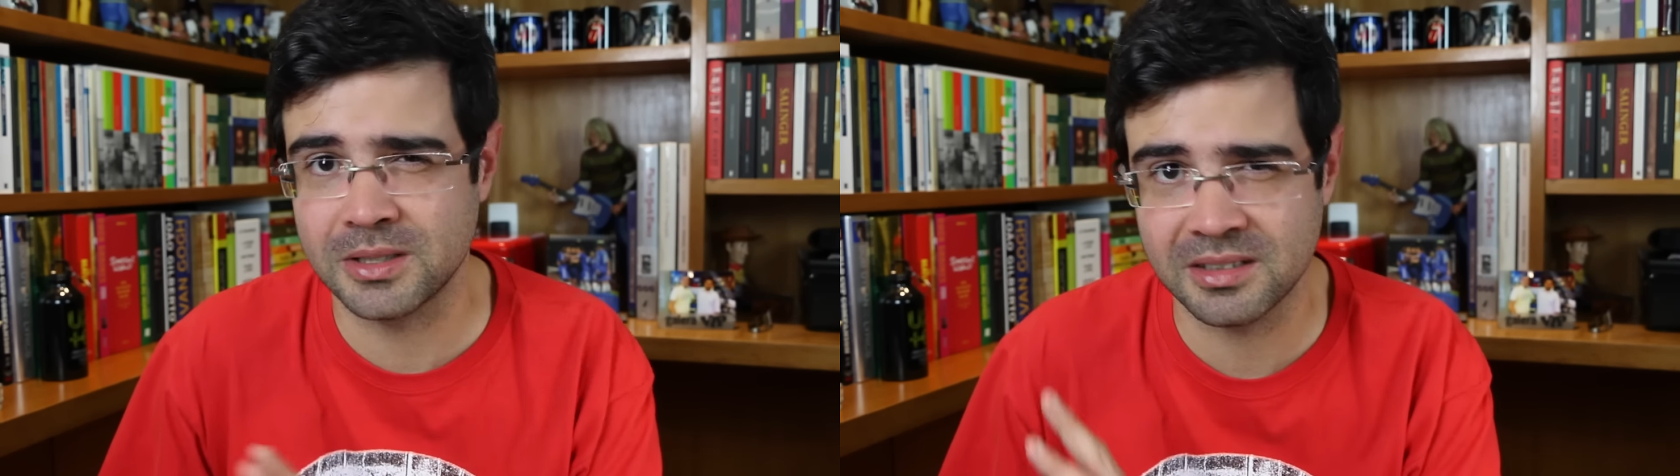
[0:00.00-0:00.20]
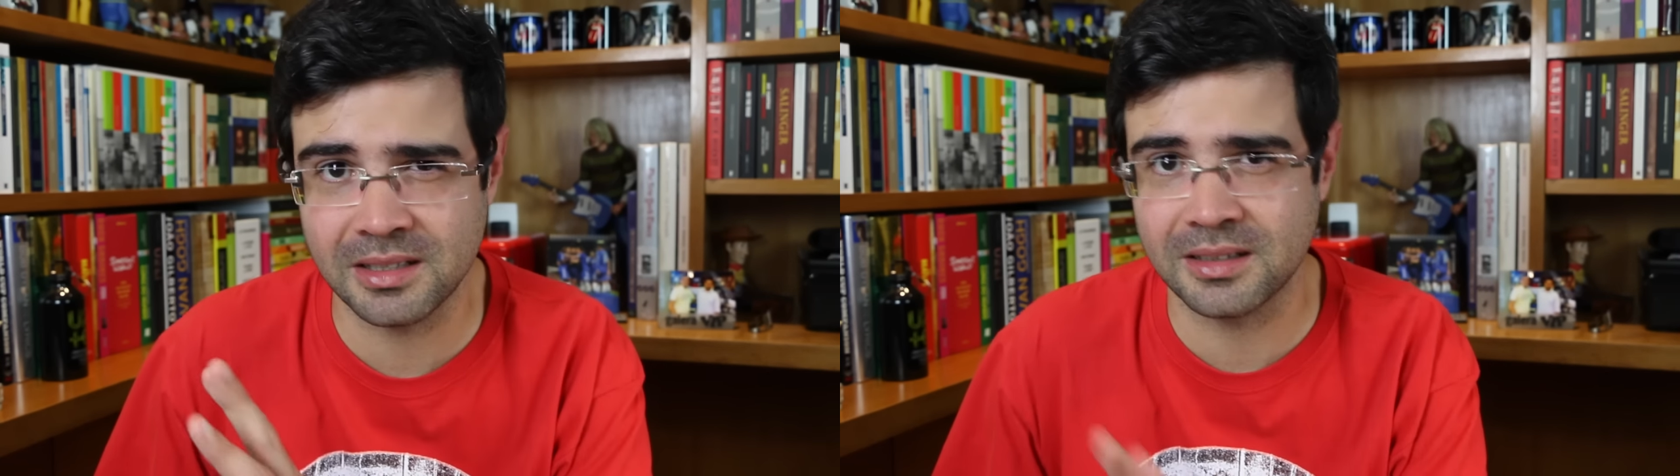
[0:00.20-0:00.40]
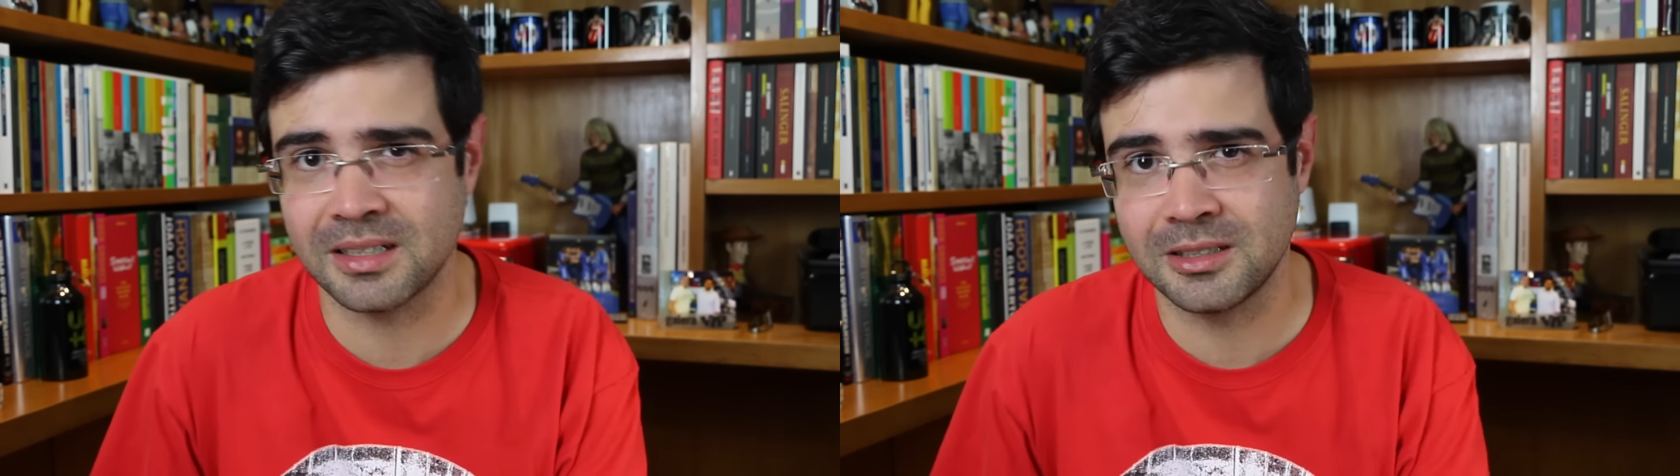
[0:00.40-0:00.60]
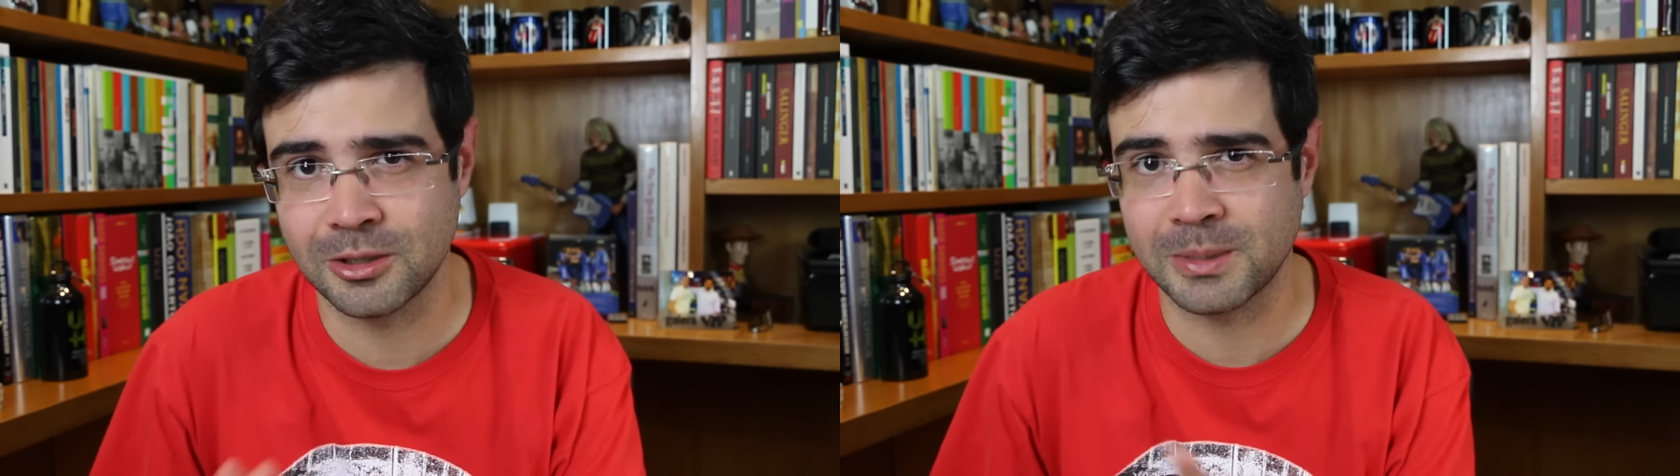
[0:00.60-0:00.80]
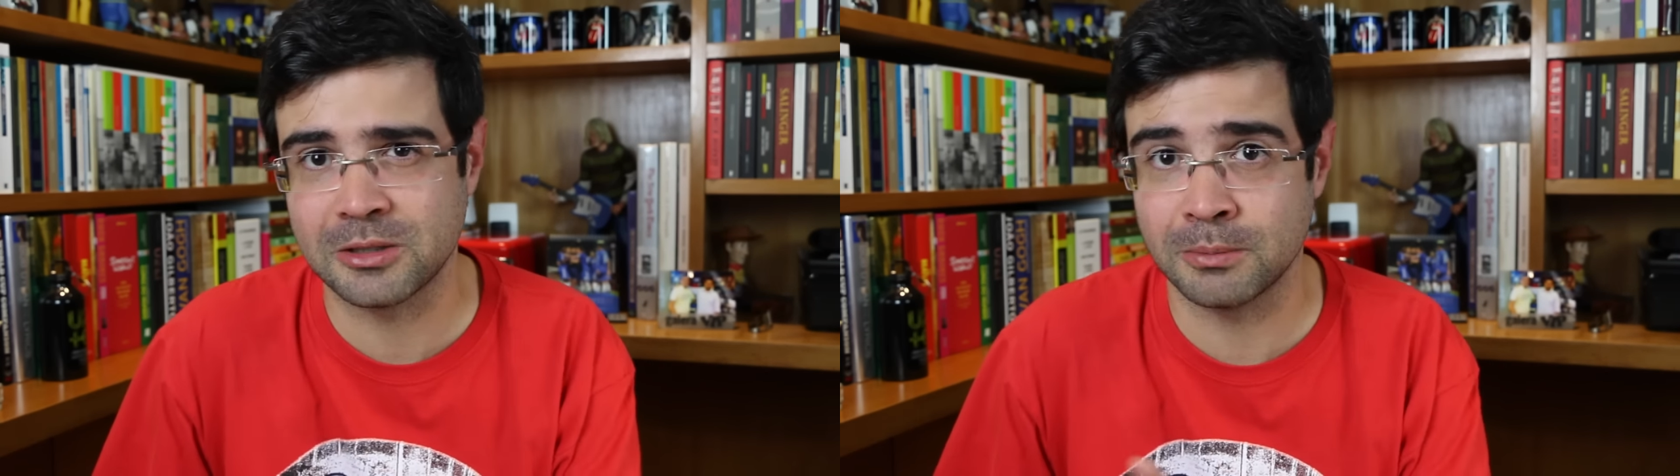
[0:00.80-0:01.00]
você
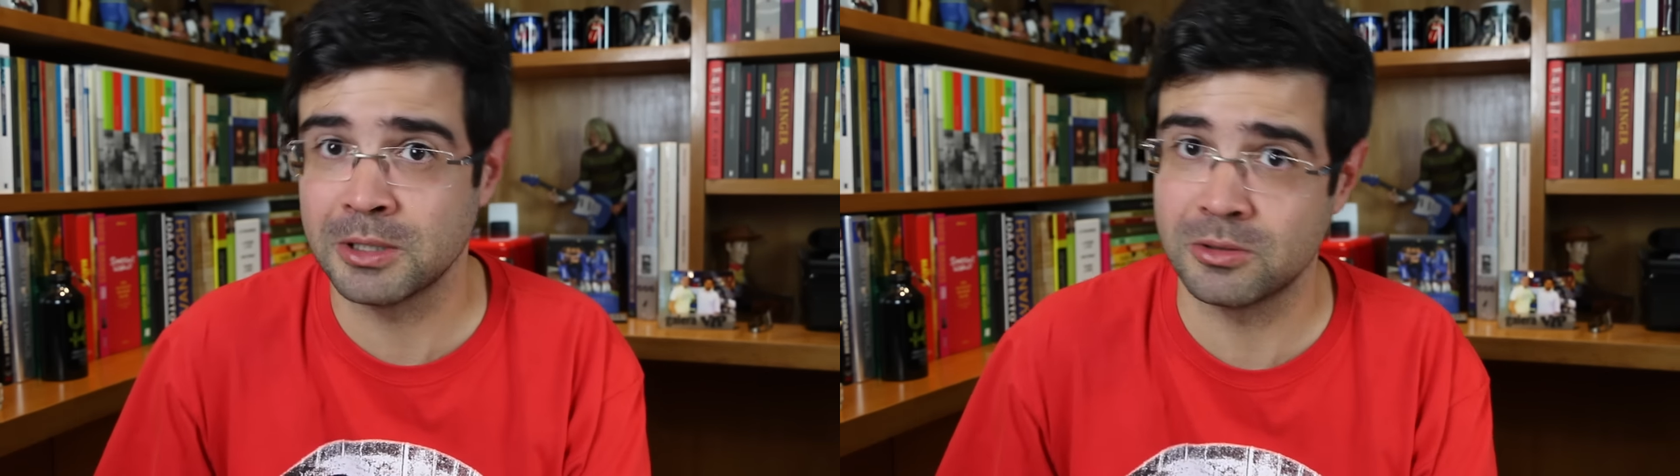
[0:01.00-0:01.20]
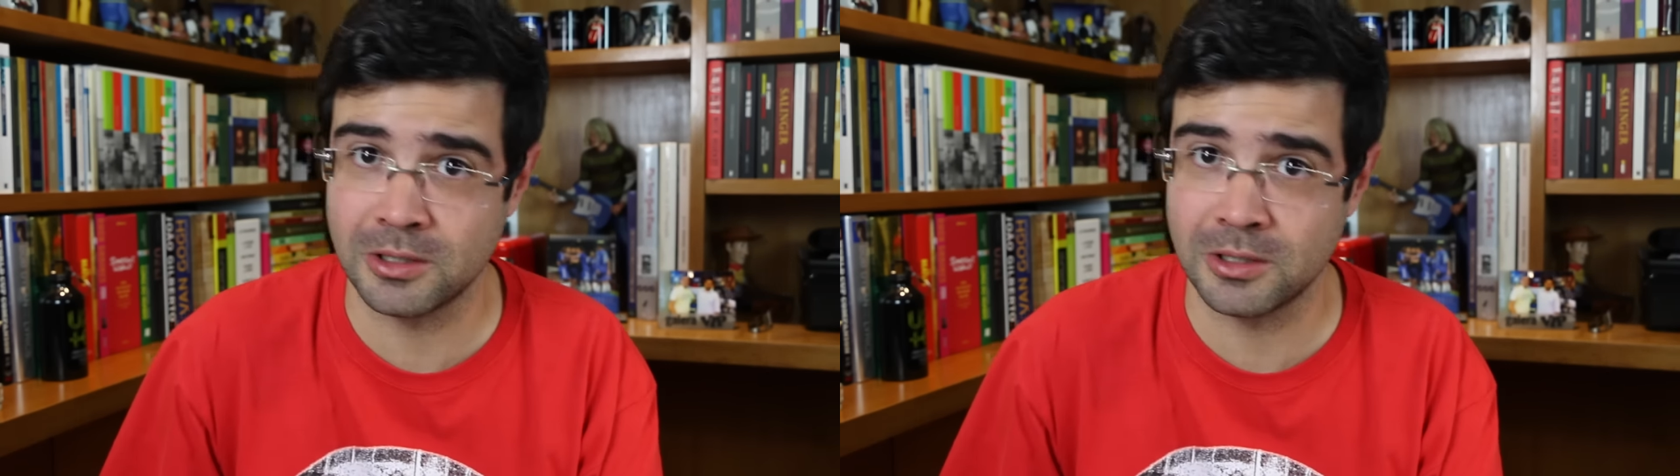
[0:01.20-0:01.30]
entende mais ou menos